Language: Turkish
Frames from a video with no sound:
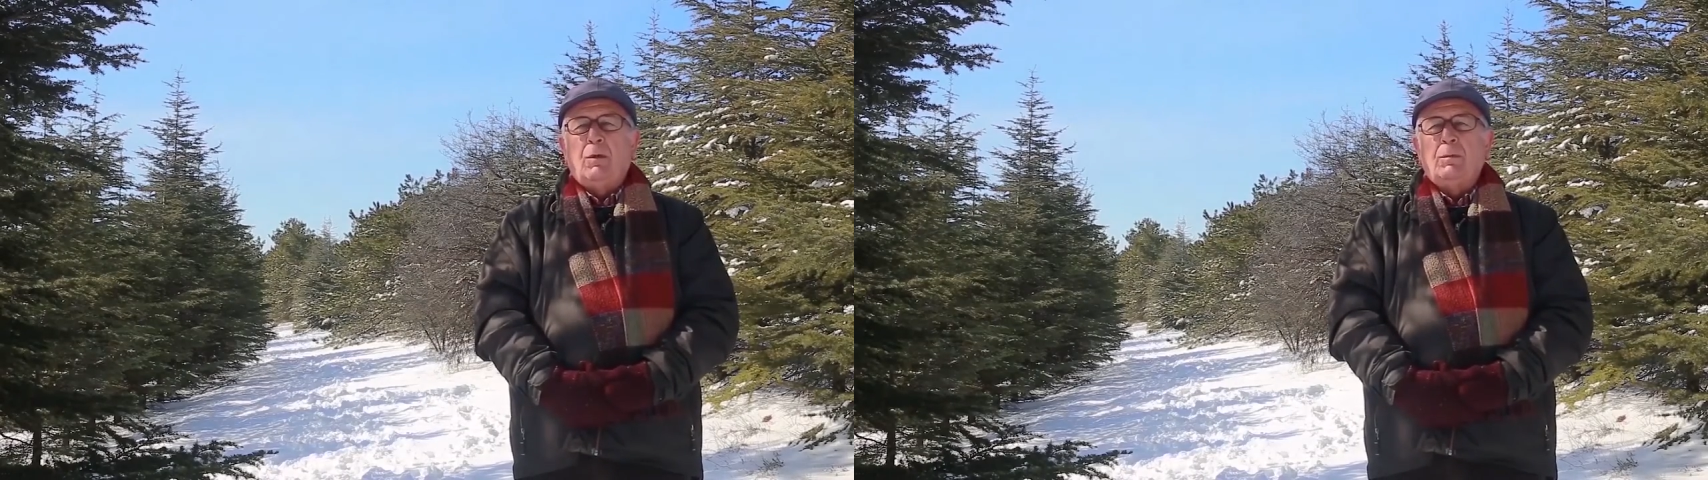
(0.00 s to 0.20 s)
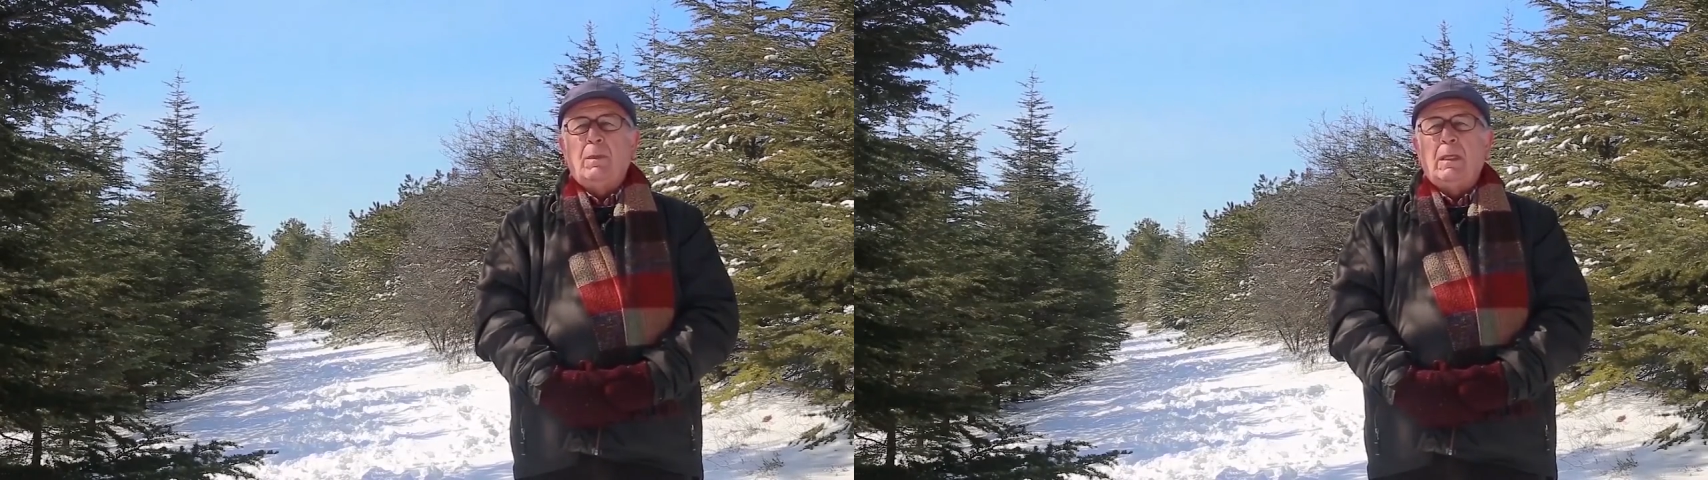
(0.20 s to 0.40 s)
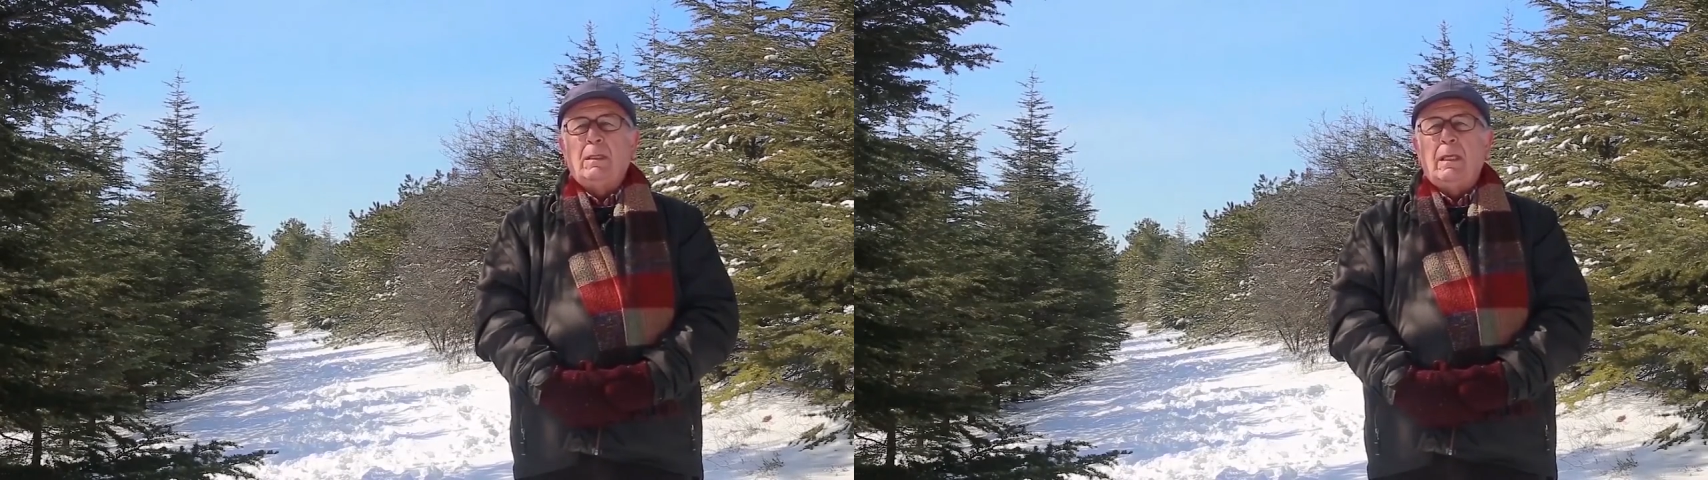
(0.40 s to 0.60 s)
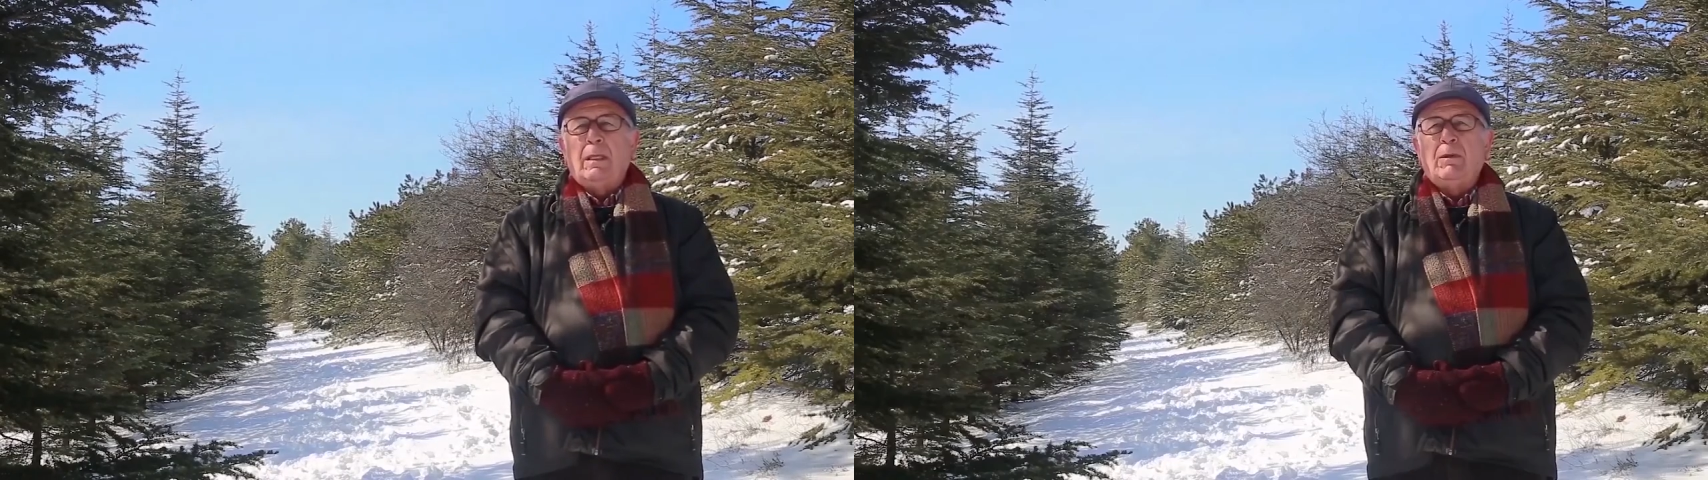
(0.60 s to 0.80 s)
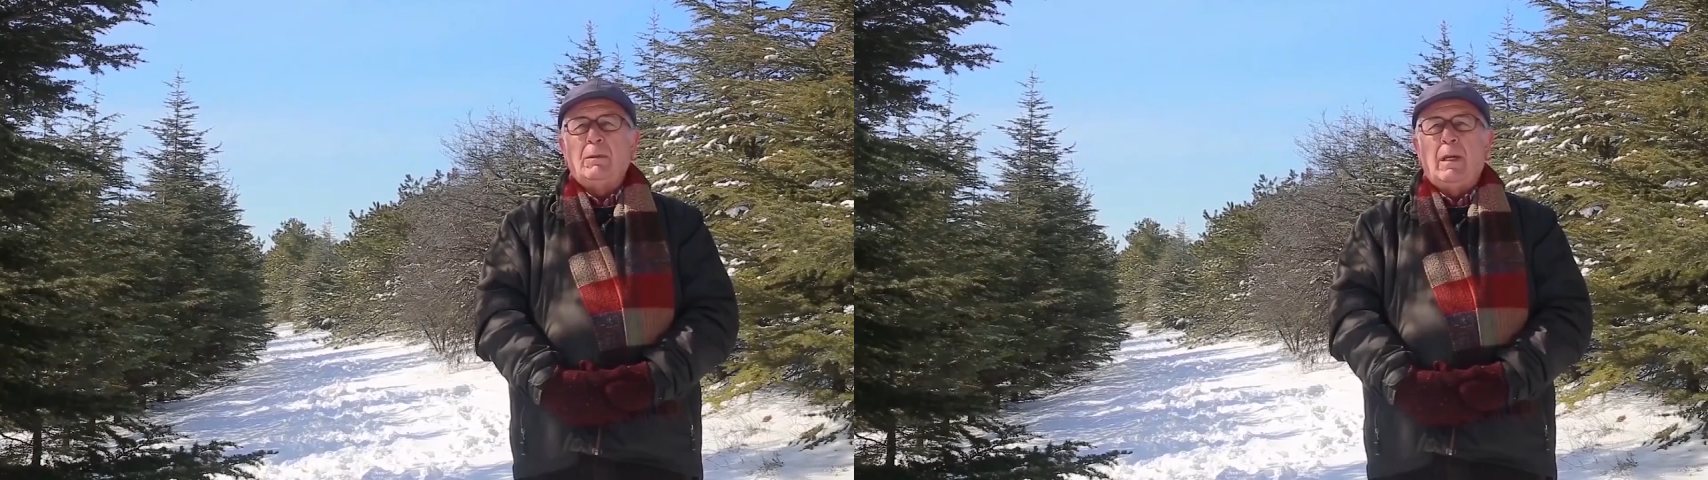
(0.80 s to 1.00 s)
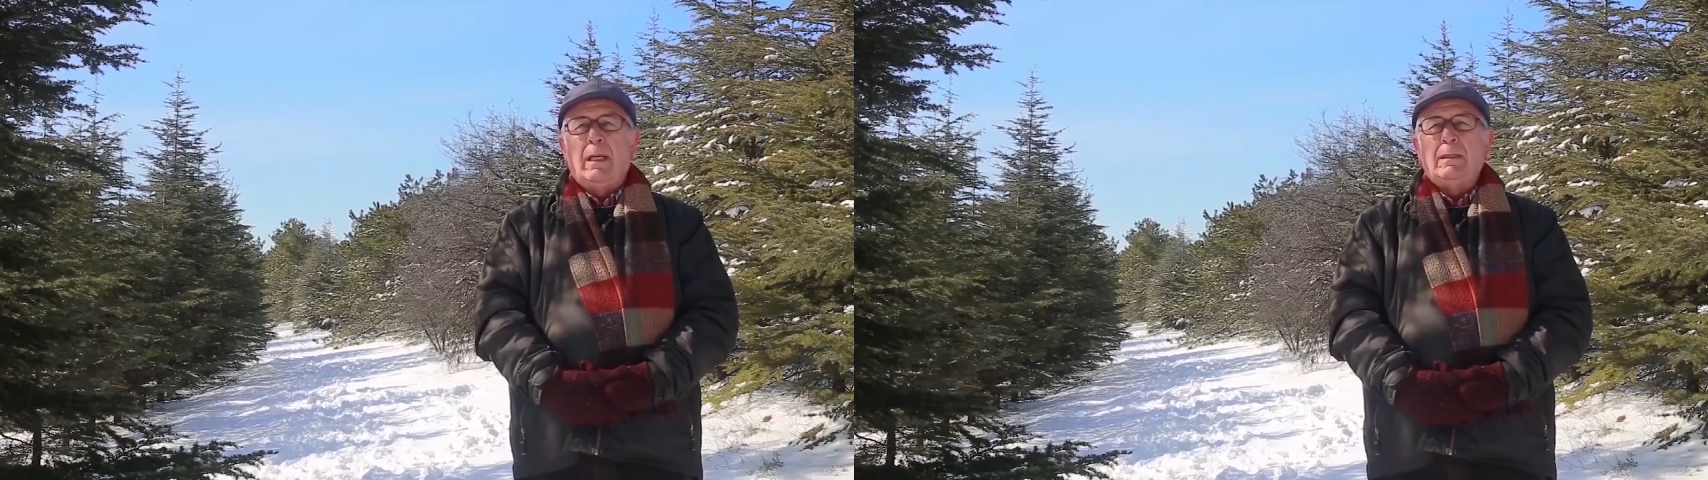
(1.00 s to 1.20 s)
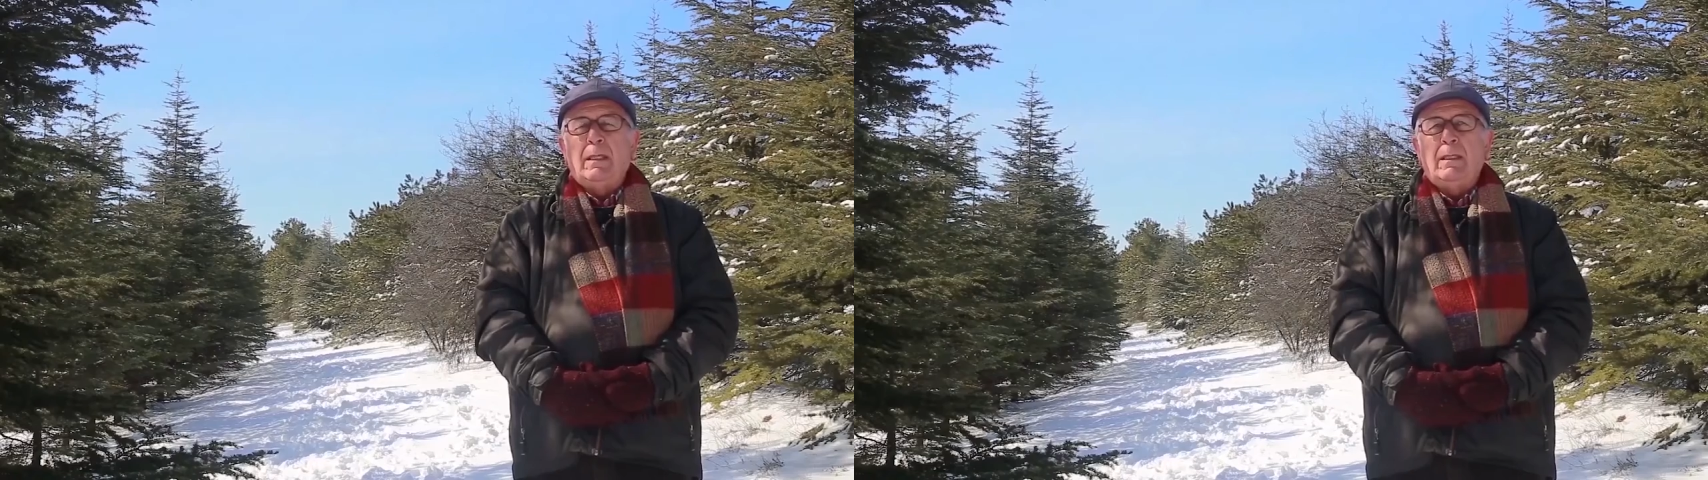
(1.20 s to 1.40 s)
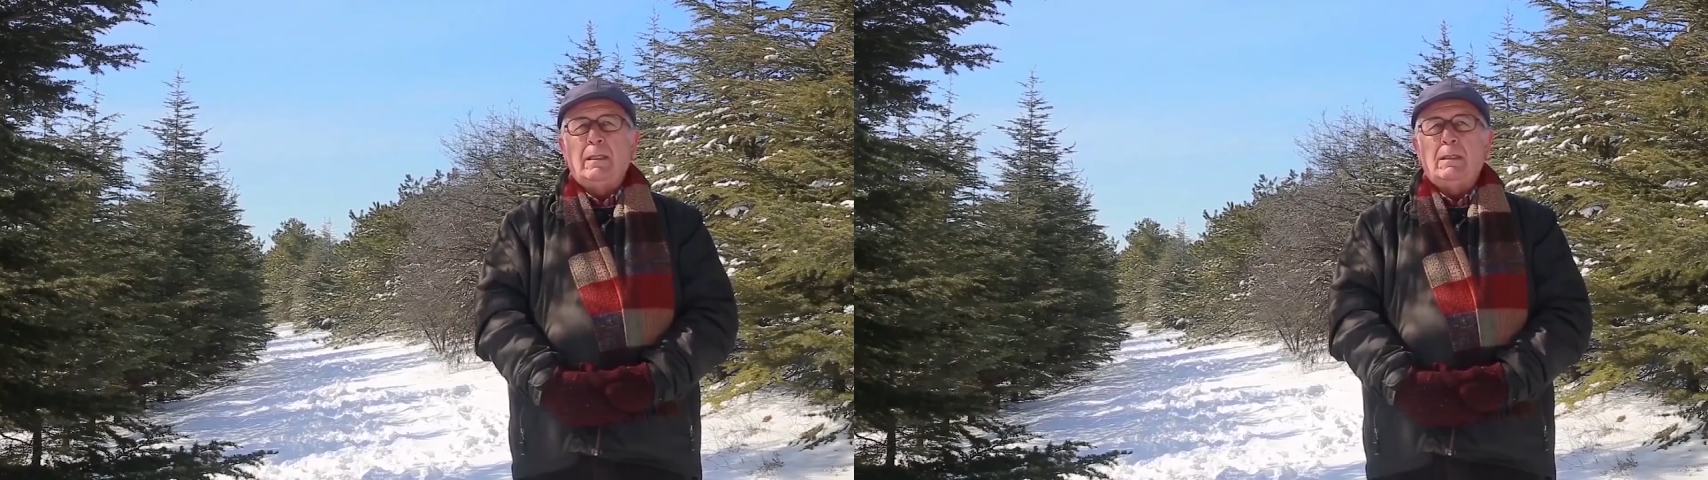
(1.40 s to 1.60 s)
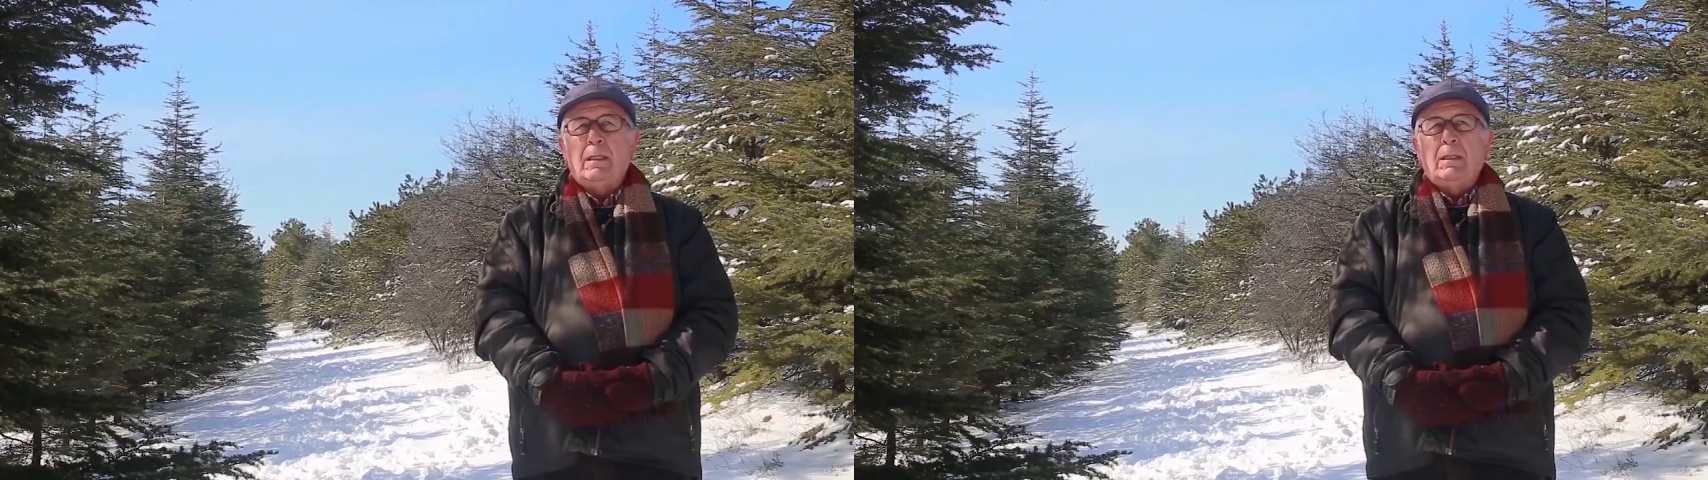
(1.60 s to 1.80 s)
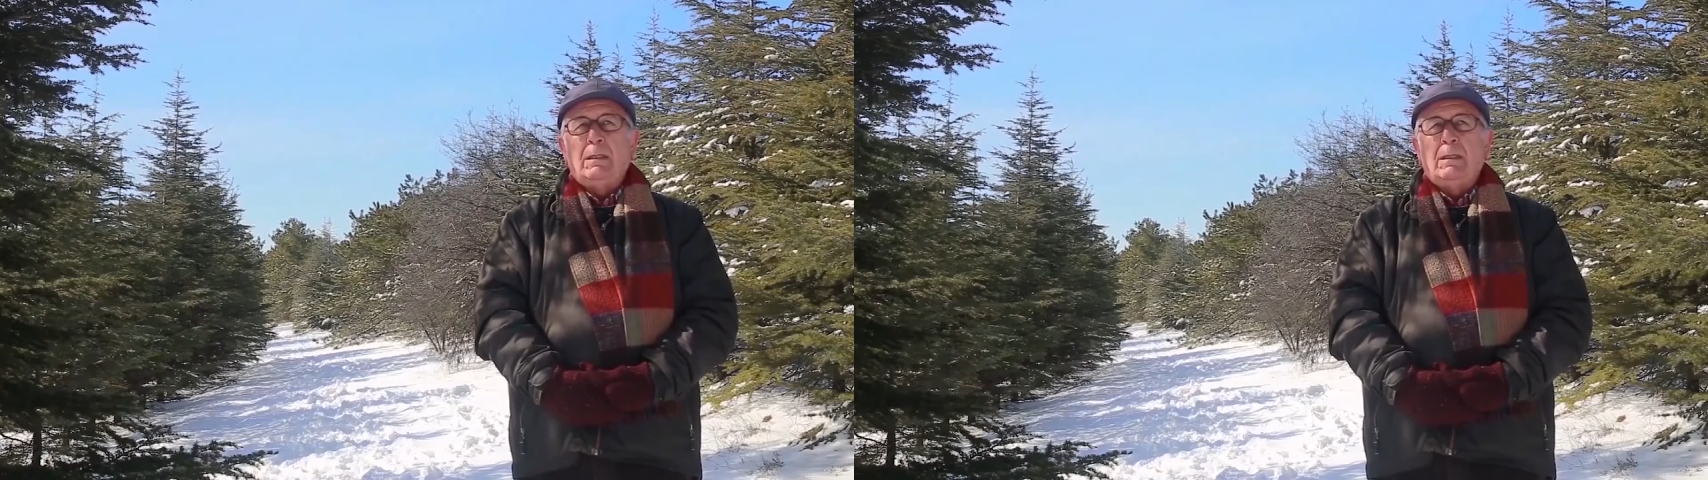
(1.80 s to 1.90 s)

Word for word: ormanlar ve madenler